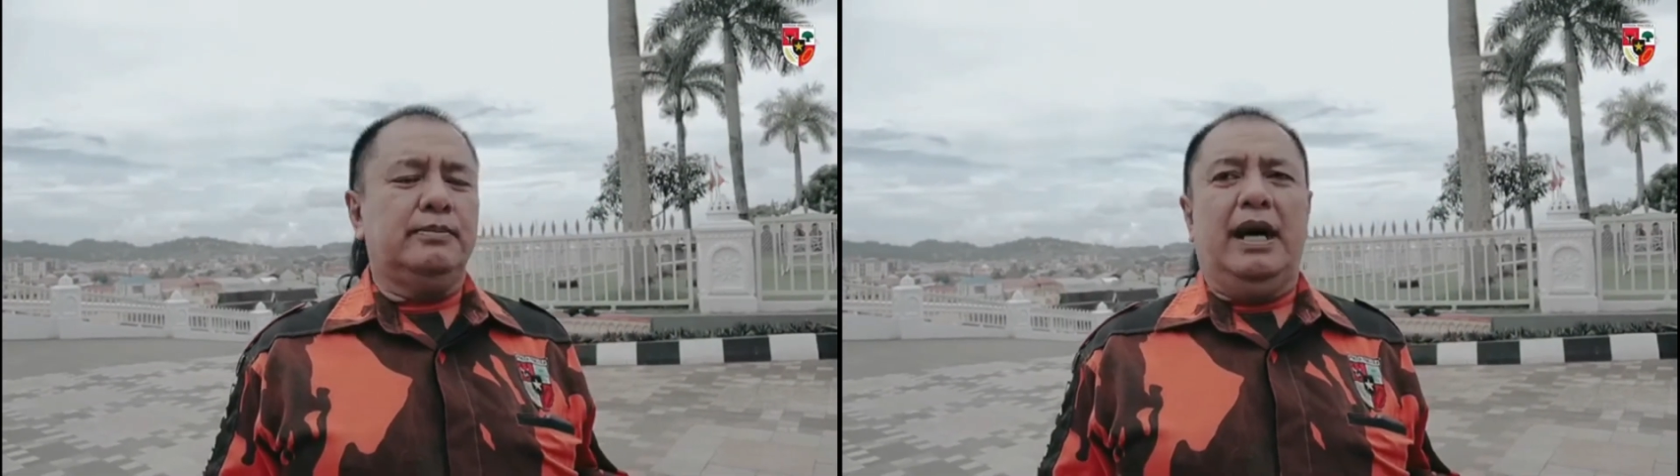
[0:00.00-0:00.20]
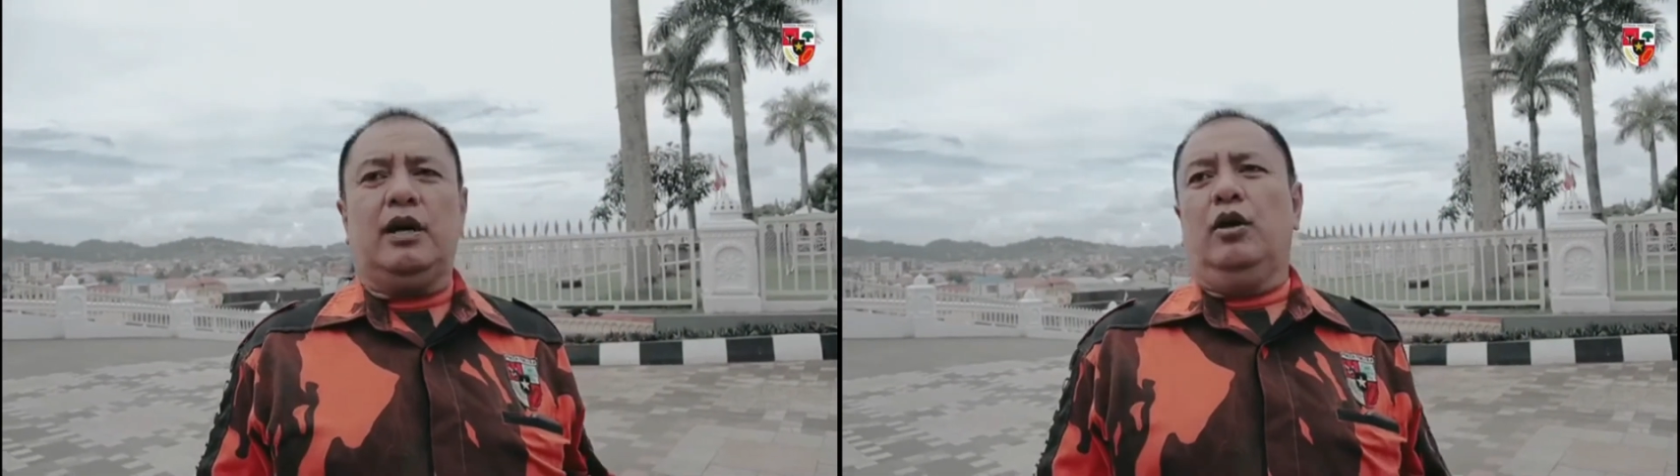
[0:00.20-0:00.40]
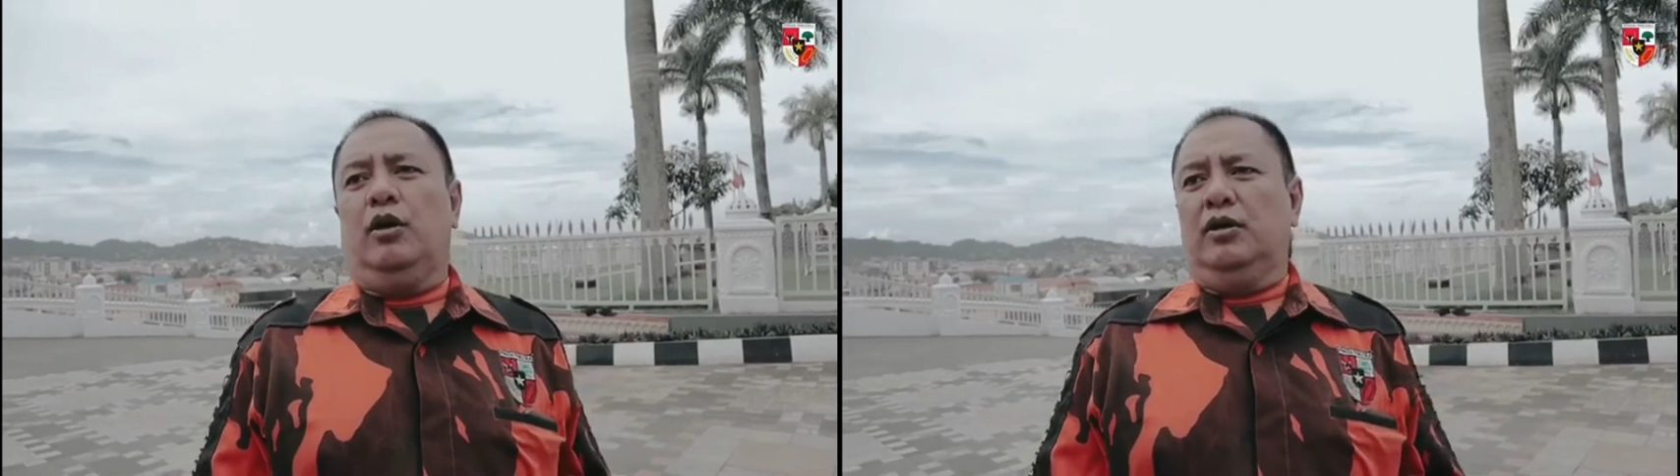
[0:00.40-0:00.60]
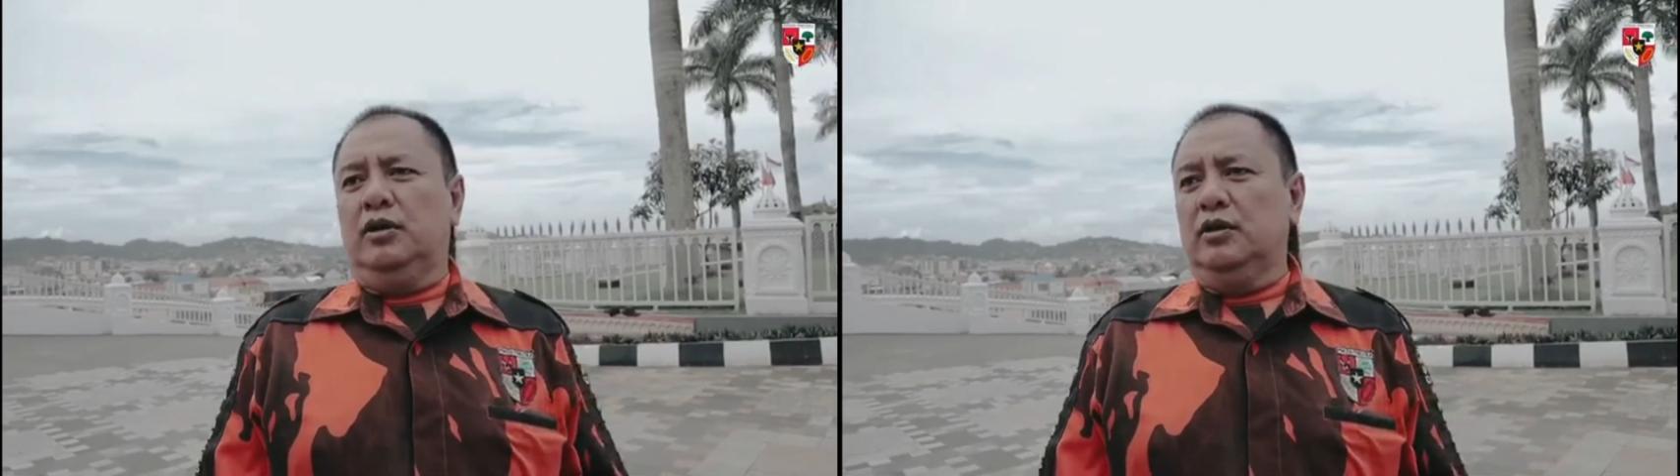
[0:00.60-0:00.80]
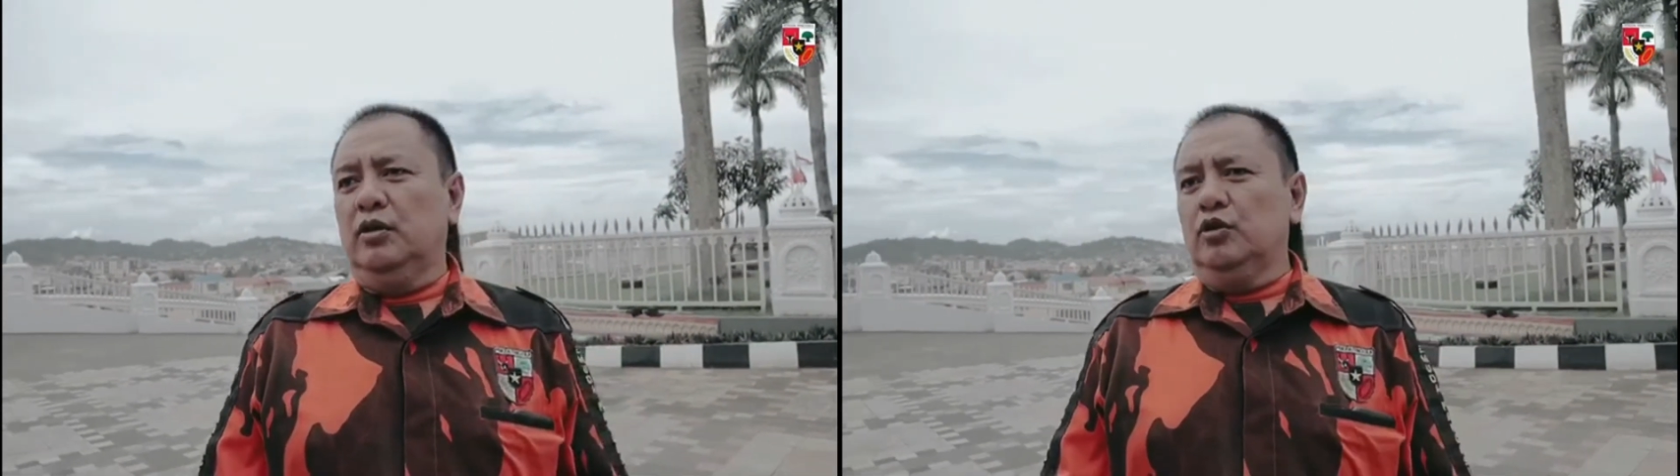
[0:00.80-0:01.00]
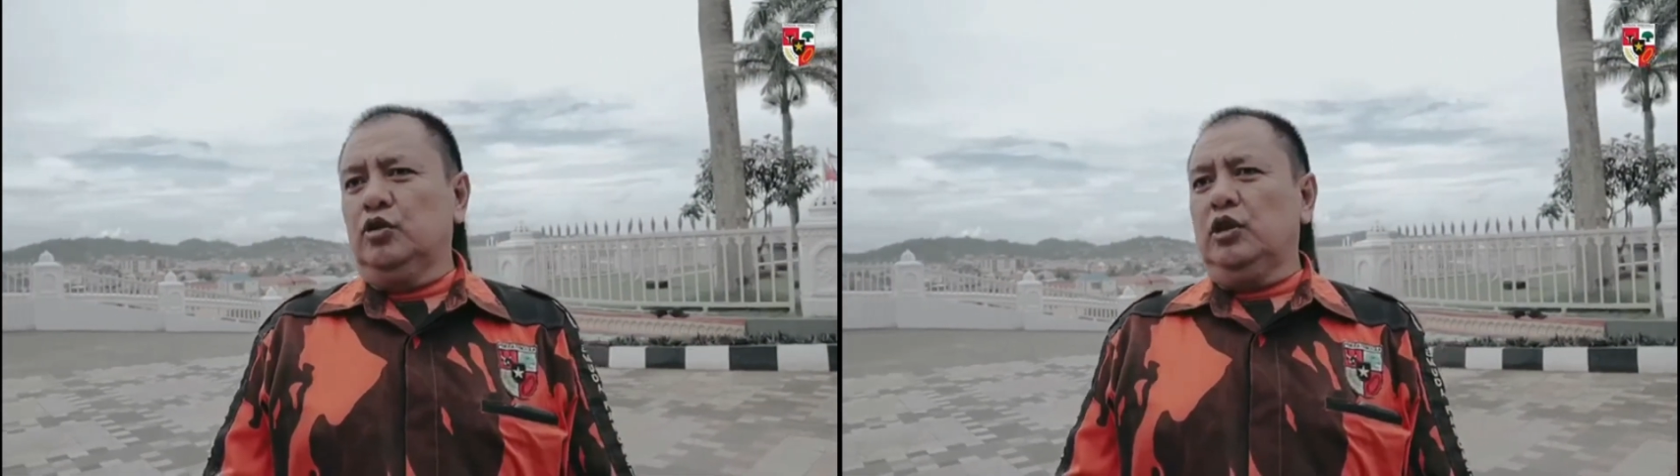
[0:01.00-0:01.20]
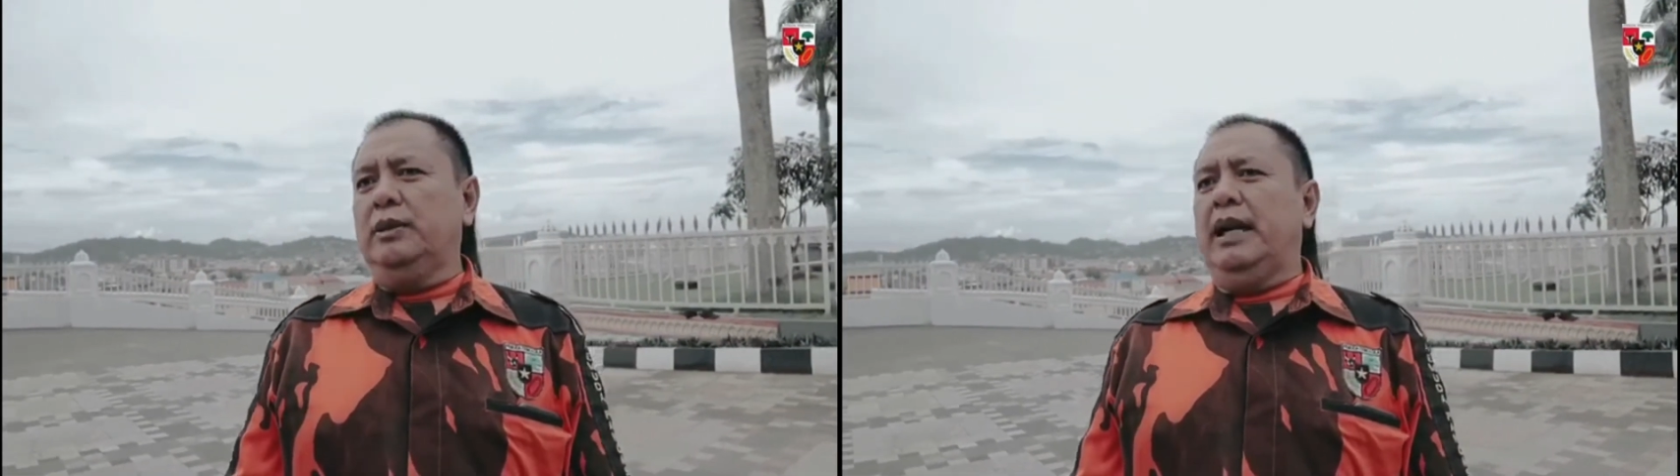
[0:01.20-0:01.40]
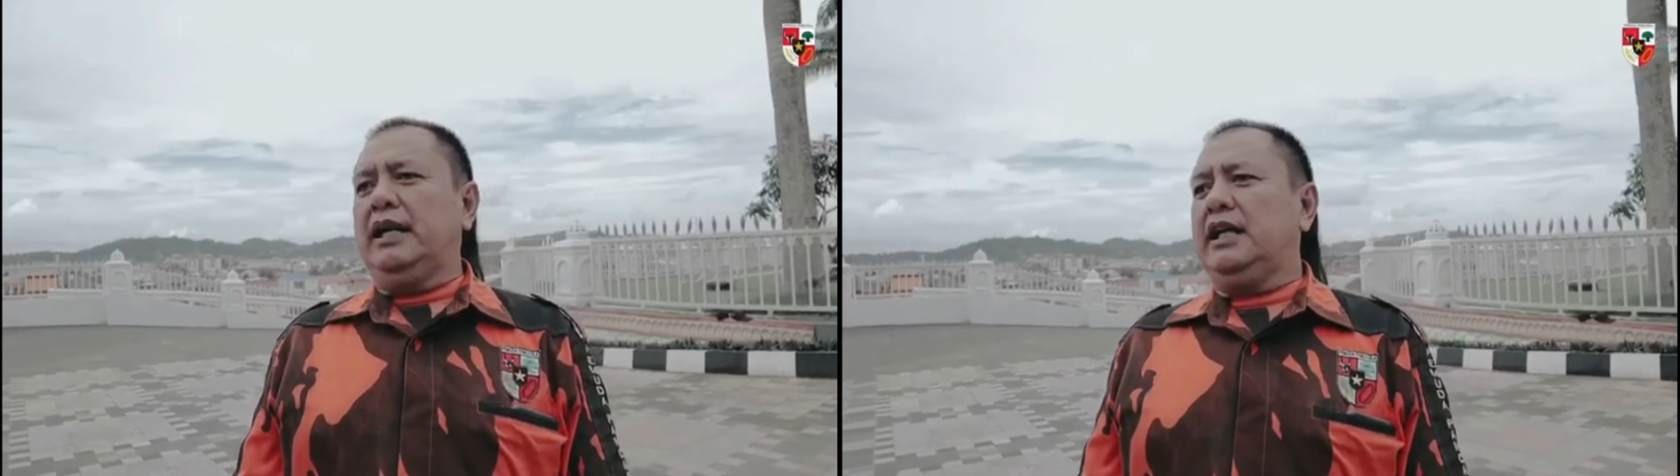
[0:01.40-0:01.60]
sembako
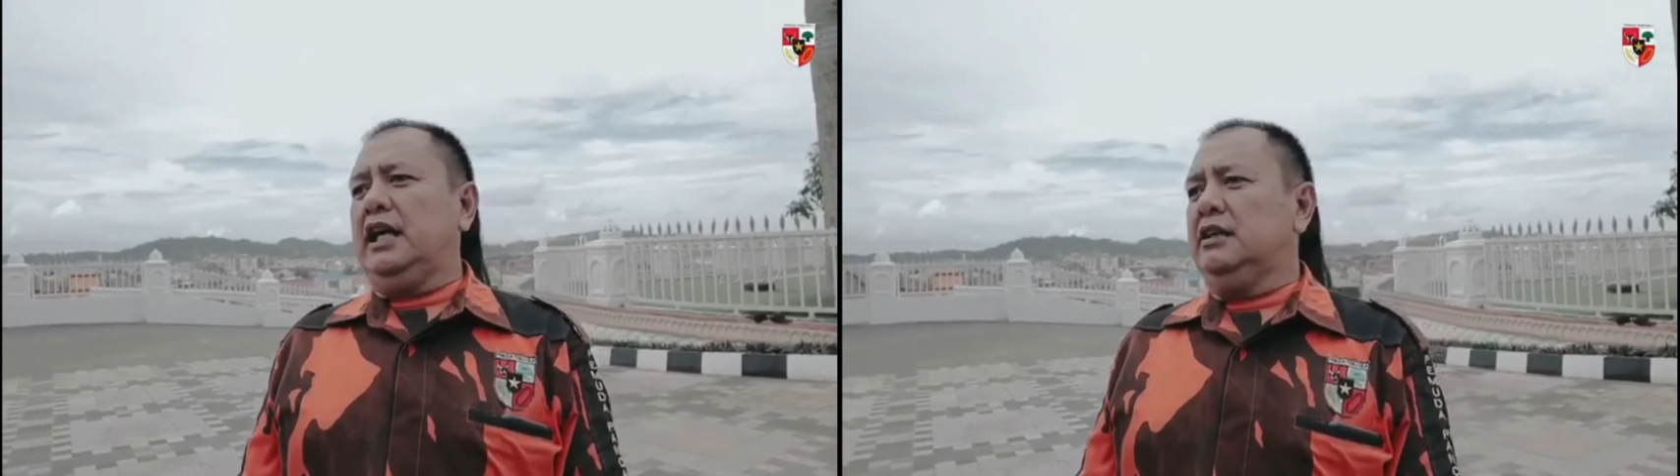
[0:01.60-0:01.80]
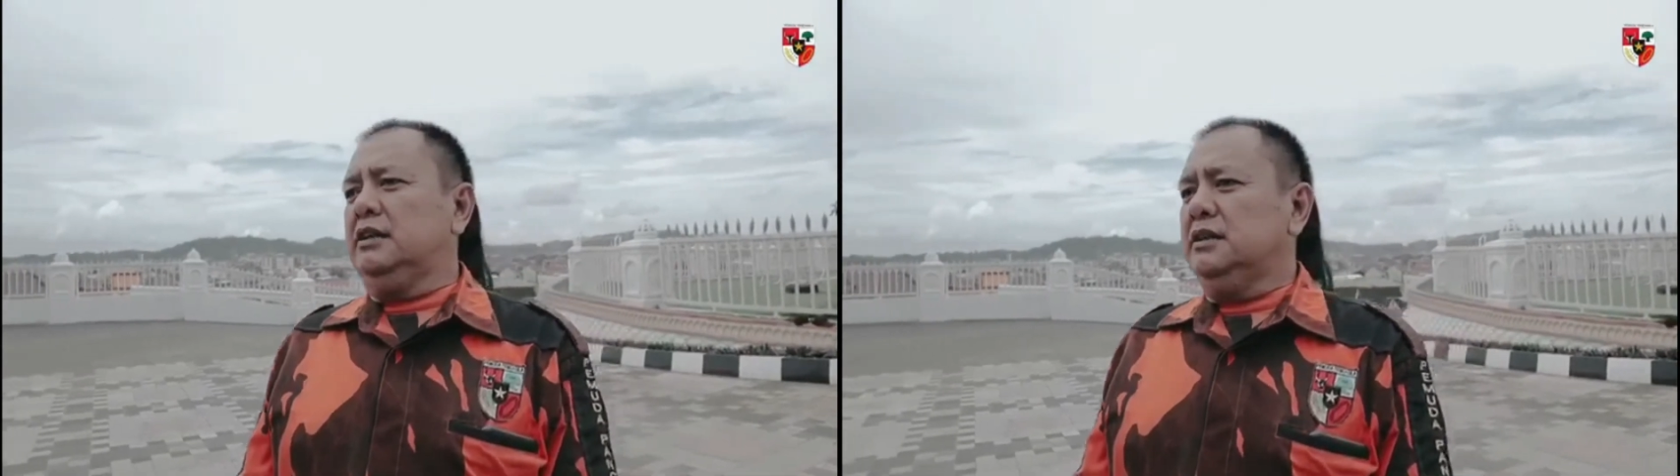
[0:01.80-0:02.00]
untuk dibagikan